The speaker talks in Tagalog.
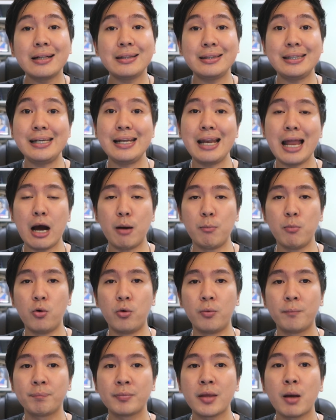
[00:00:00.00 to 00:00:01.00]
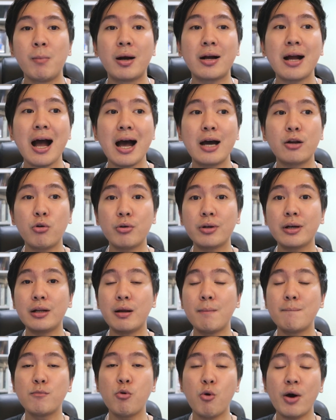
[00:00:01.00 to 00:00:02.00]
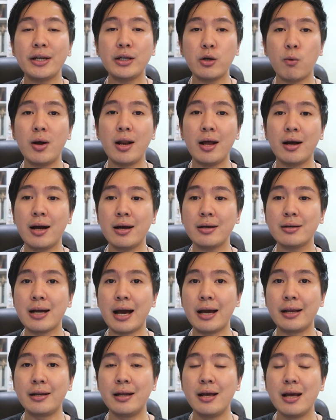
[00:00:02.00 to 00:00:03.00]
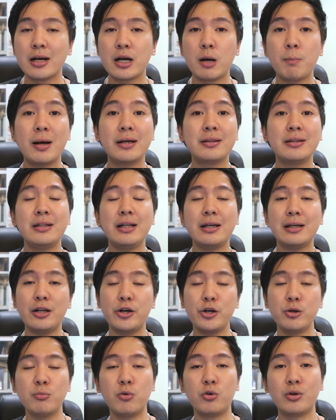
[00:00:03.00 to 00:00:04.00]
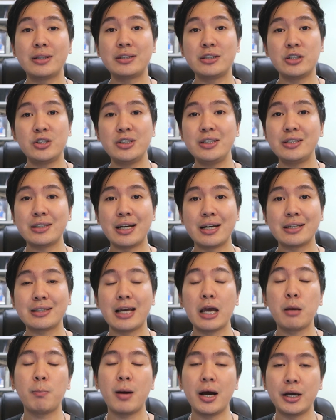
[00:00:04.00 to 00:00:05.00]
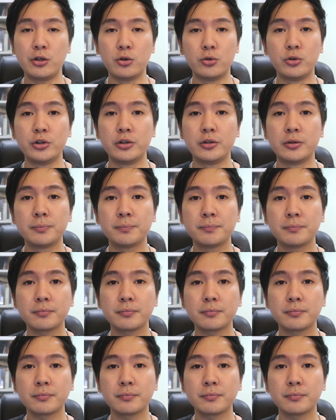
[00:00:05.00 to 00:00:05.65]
ng dila mo. Magkakaroon ka ng buhay na walang hanggan kapag dineclare mo na si Jesus ay Panginoon